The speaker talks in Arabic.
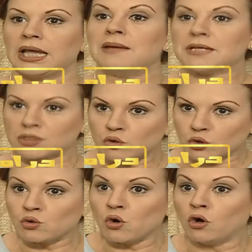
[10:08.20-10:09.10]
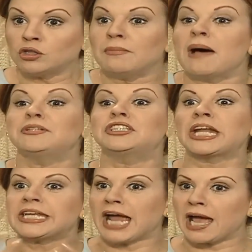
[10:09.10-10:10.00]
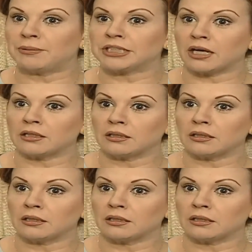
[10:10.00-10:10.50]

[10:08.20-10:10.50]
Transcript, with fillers: إيه بس وجوههم ما بتريح ابدا